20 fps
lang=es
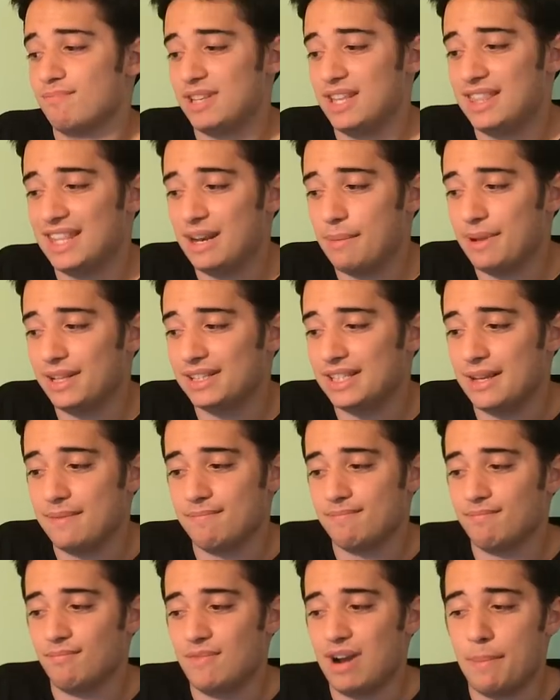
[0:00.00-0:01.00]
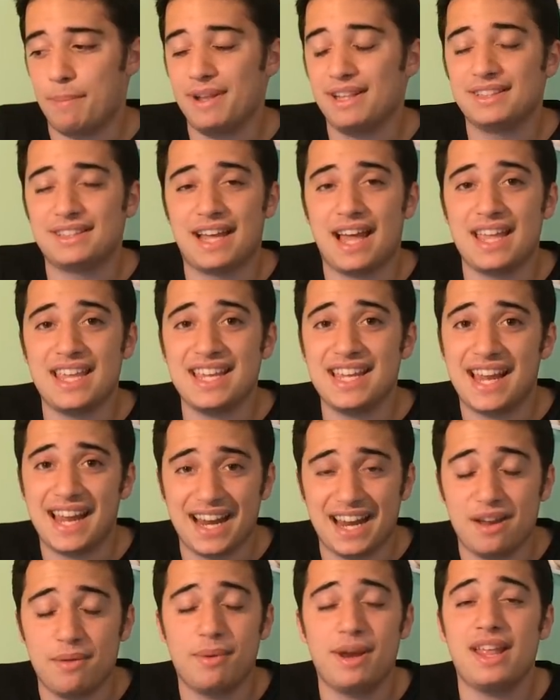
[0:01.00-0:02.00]
Sinceramente, una pinta
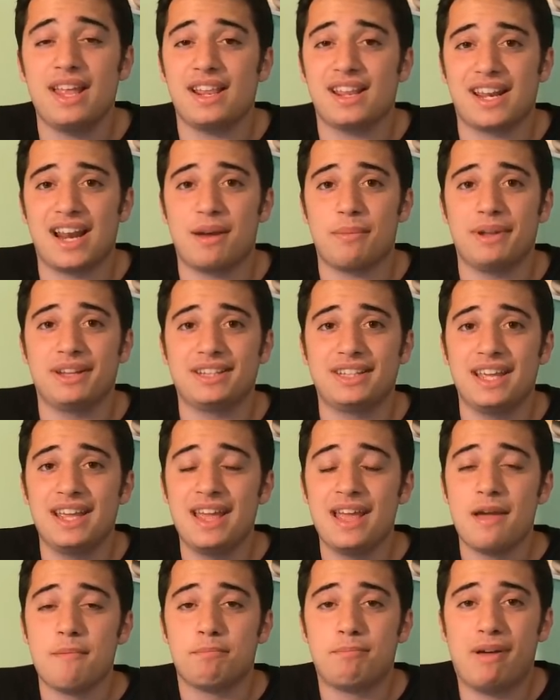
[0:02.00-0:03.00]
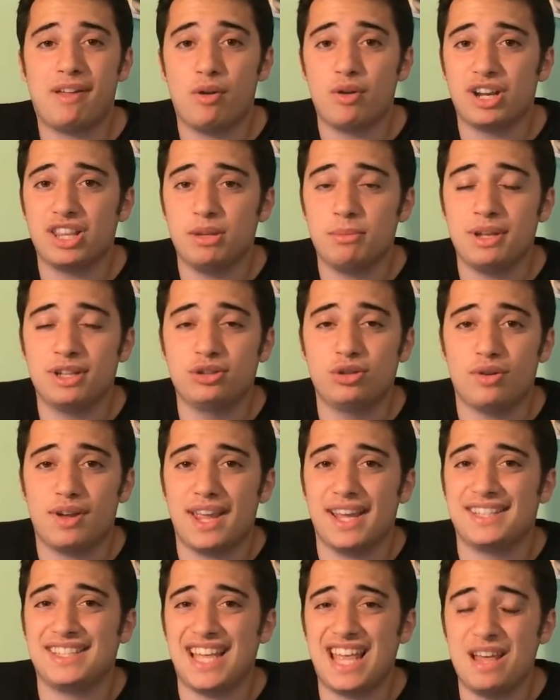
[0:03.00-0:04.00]
increíble y realmente va a dar un
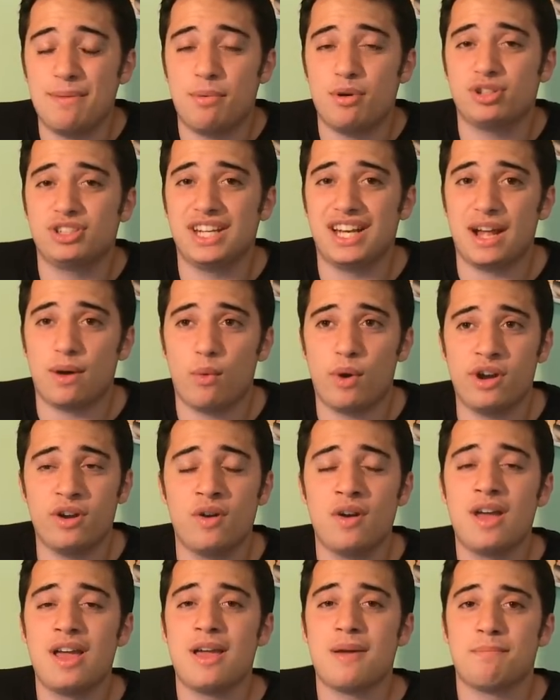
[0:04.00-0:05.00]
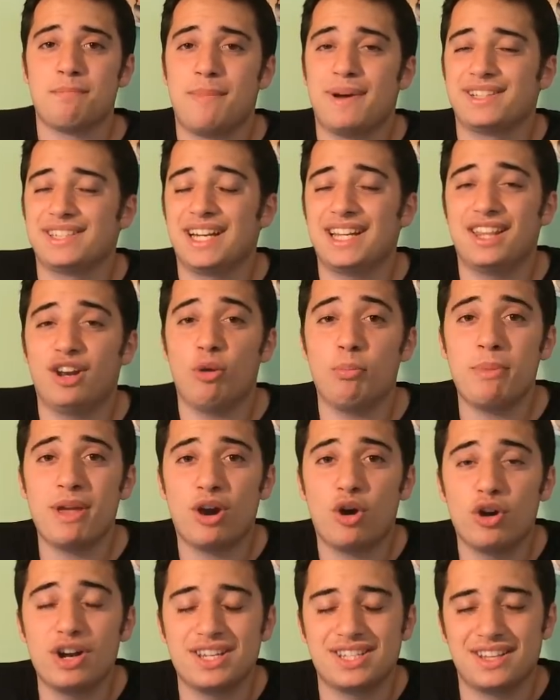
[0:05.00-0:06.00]
rendimiento que si ya por sí era bueno, va a ser de los
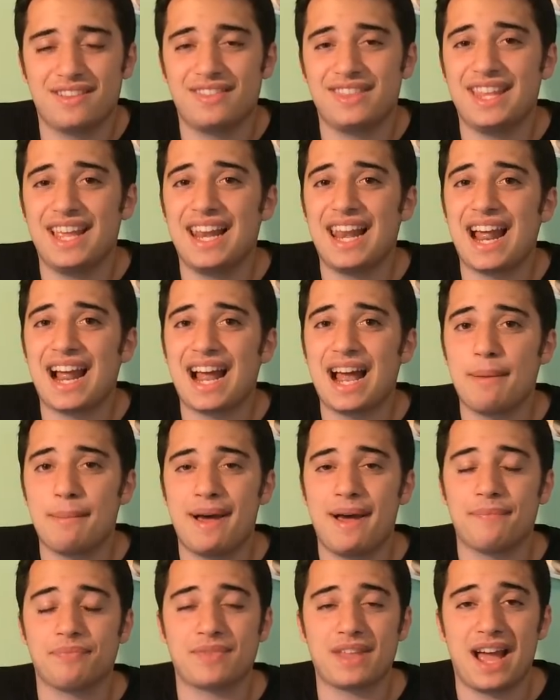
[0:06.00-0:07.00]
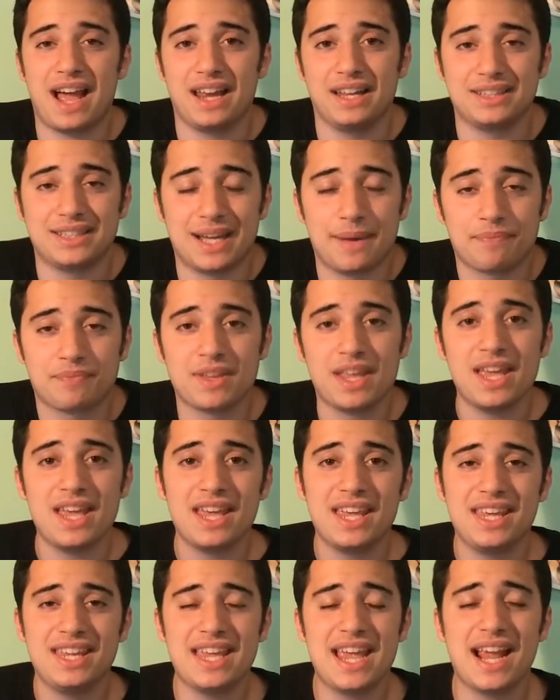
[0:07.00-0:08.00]
mejores de la gama alta.
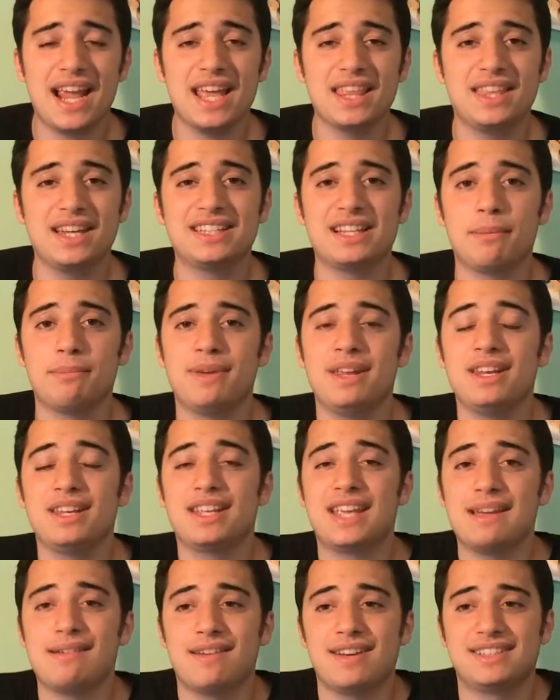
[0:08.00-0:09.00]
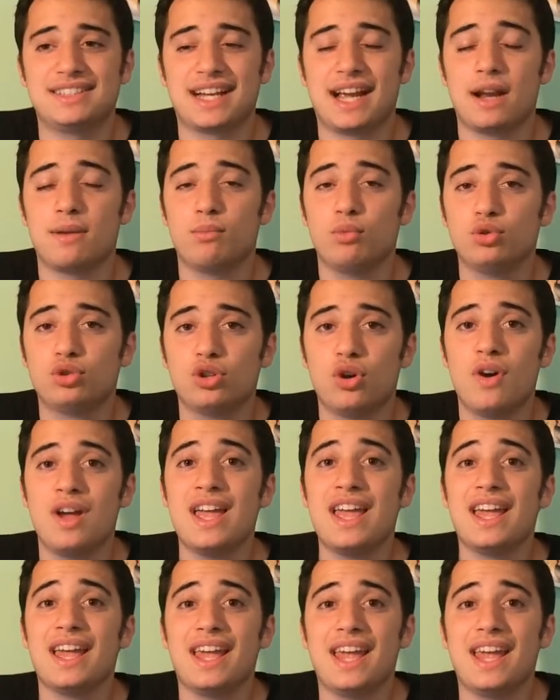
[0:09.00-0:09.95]
Y hay que decir también que va a destacar mucho